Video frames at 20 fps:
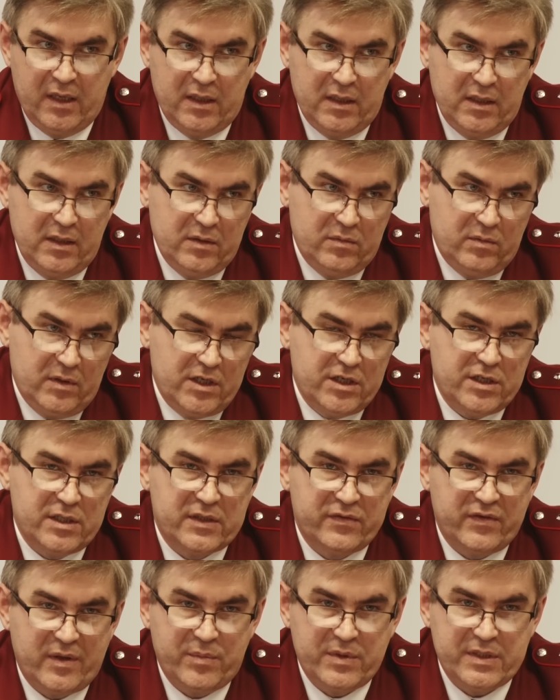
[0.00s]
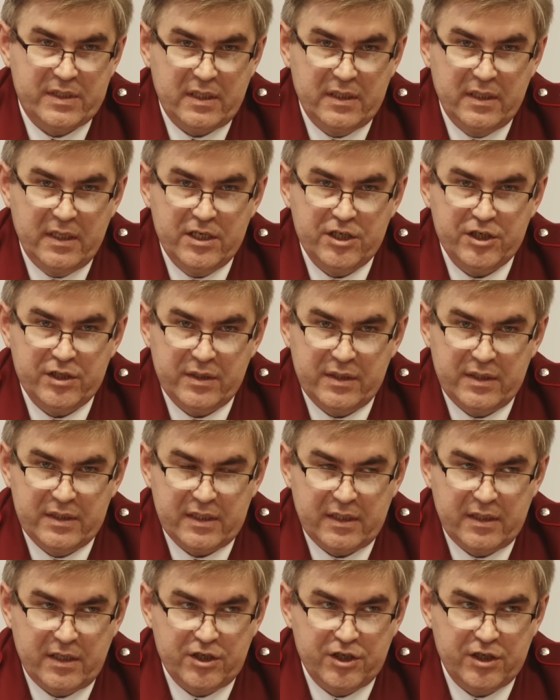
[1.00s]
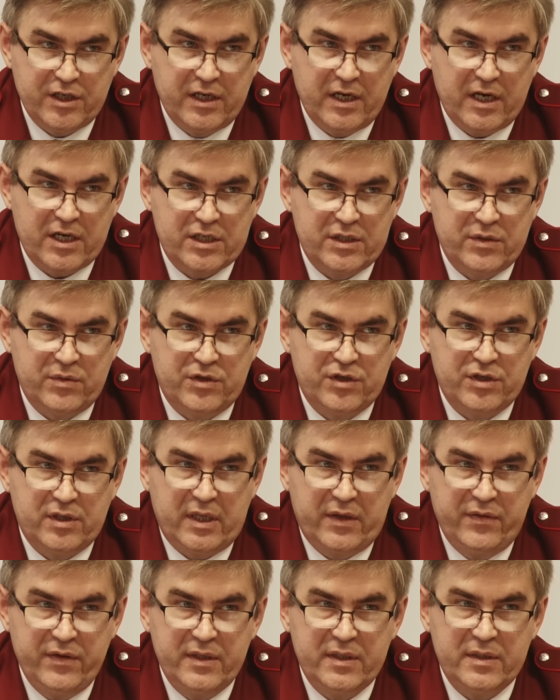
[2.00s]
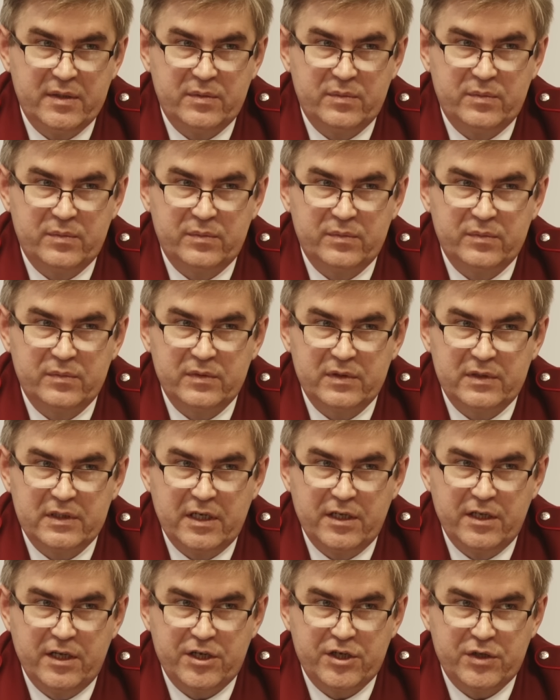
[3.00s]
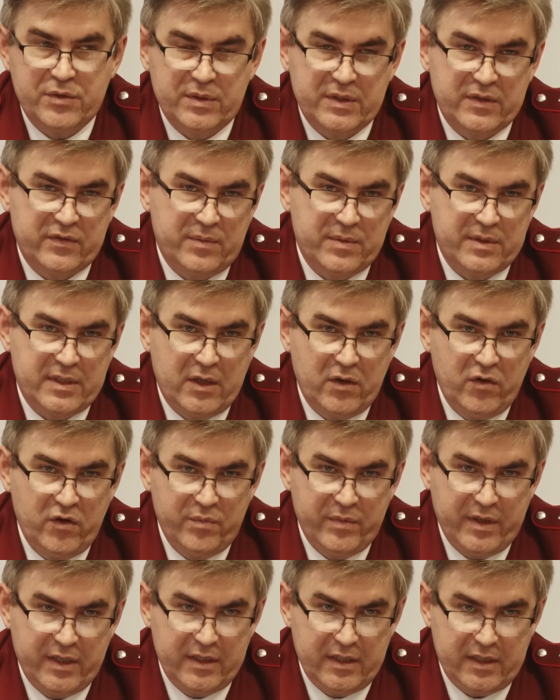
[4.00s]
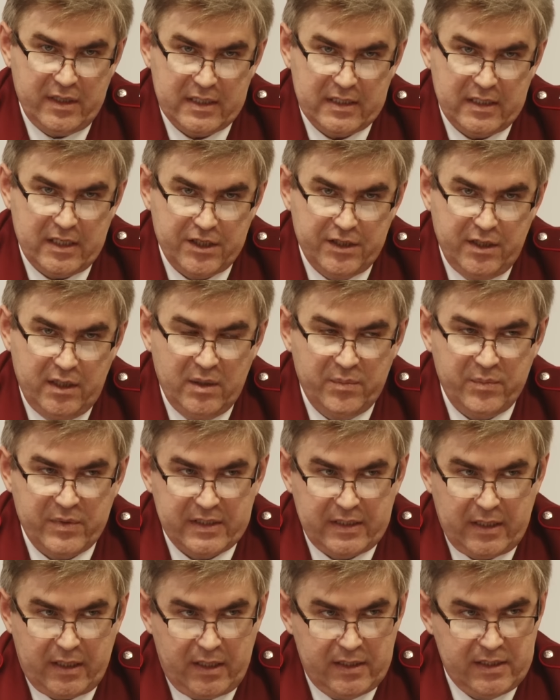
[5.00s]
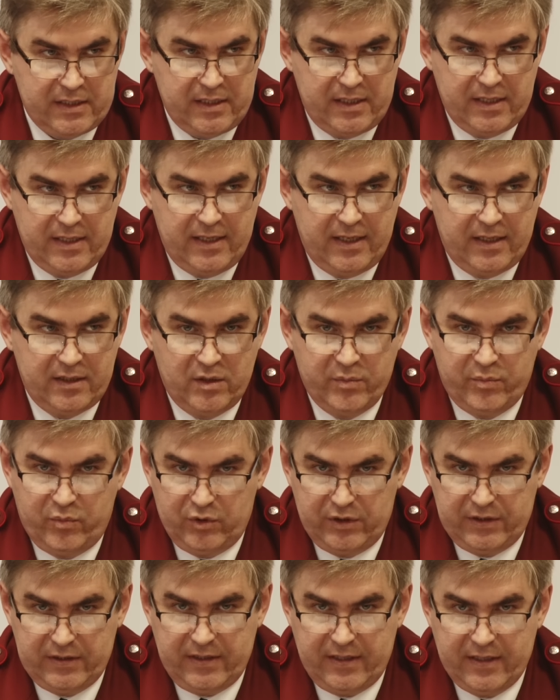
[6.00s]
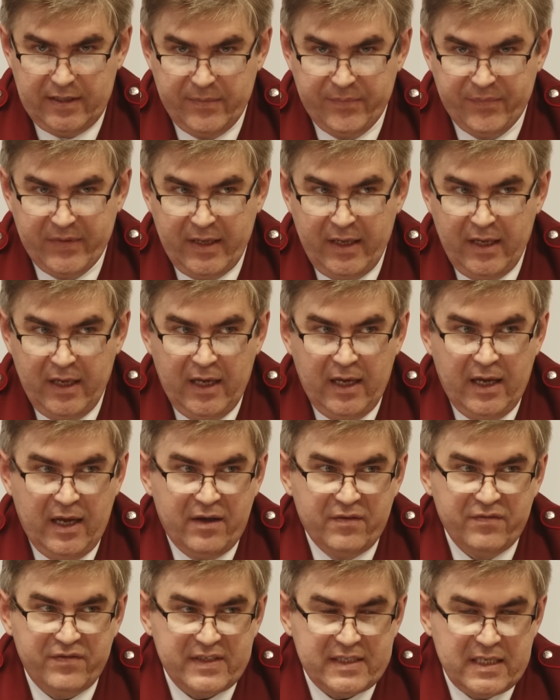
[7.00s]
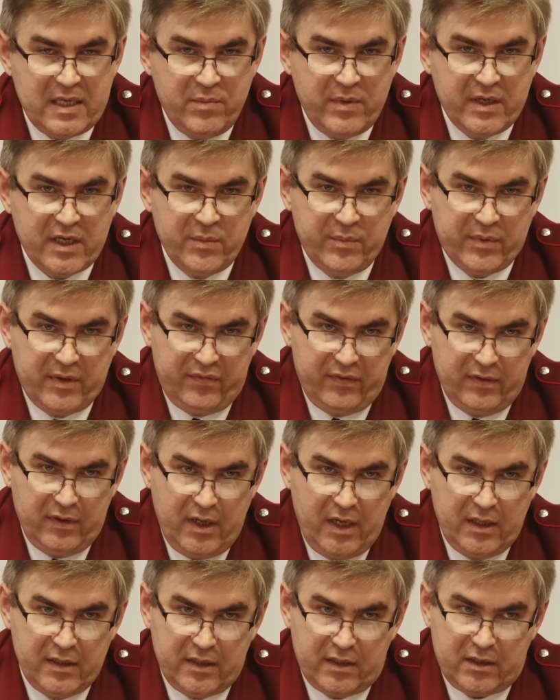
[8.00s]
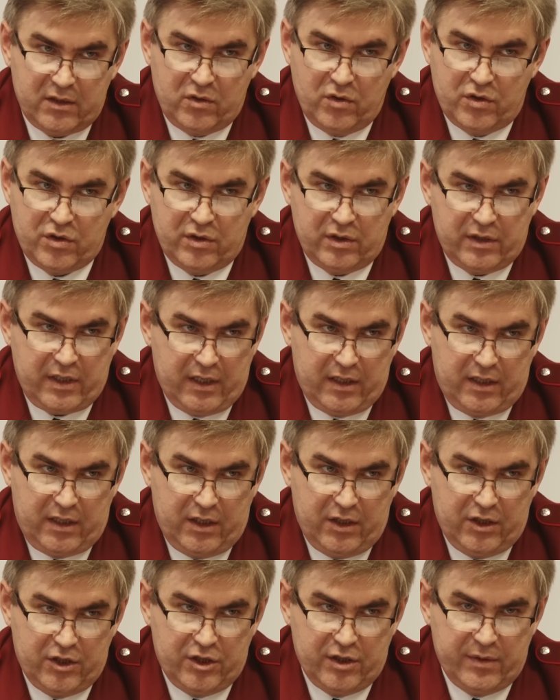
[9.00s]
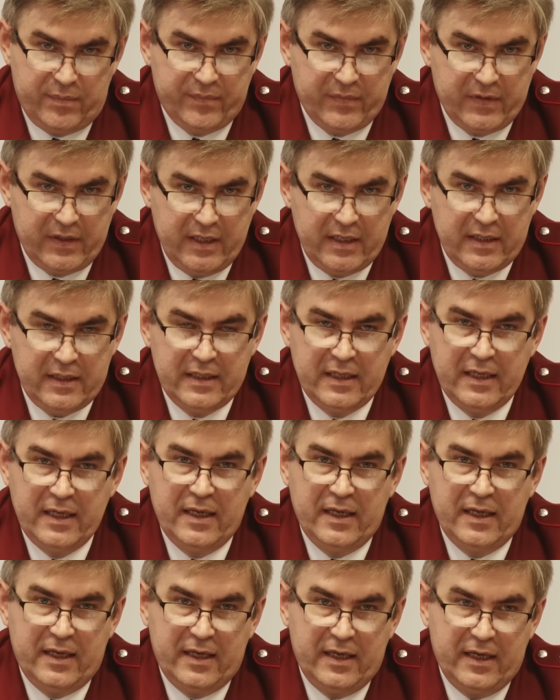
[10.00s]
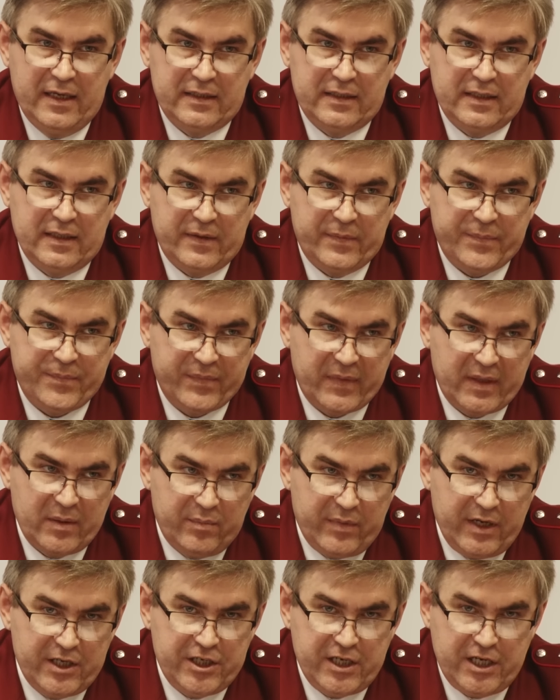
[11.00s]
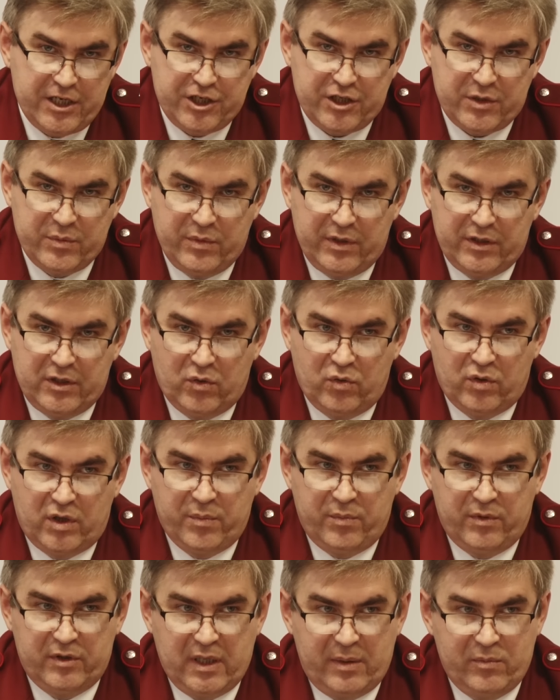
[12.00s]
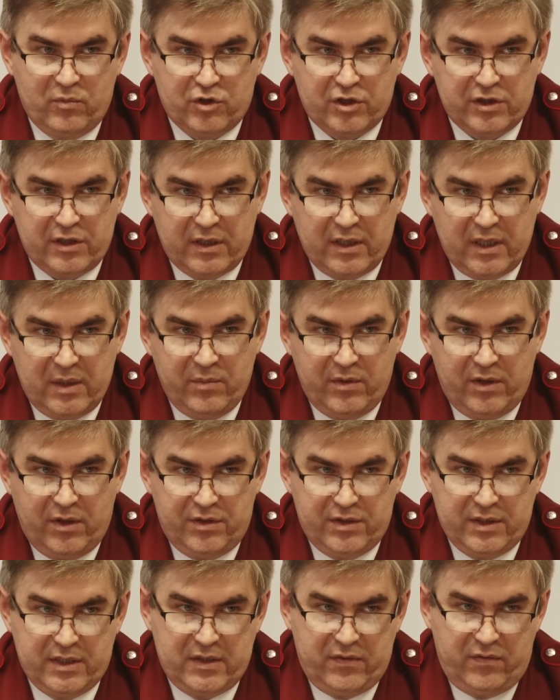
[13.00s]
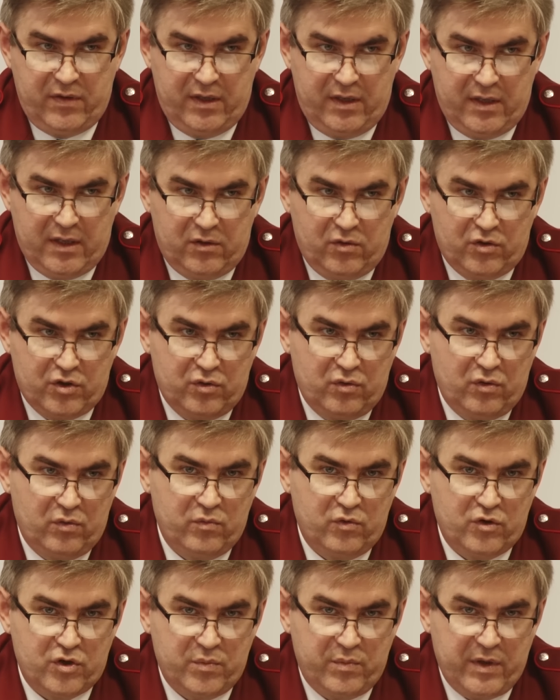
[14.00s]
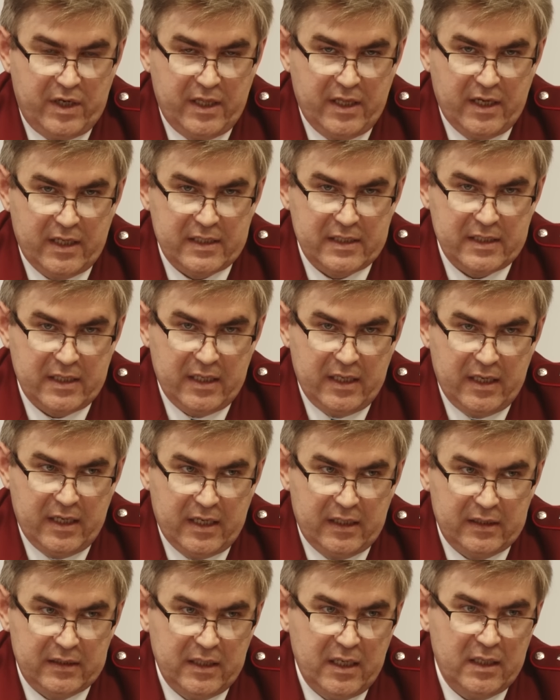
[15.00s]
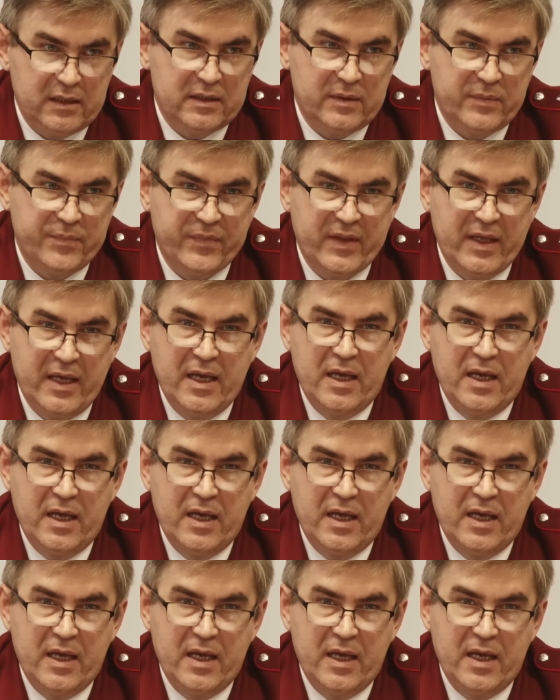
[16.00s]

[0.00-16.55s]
И наша с вами задача и задача каждого человека, следящего за своим здоровьем, этих осложнений постараться не допустить. Все меры профилактики точно такие же. Да? Это почаще мыть руки, потому что имеются сведения, то, что он может передаться и контактом.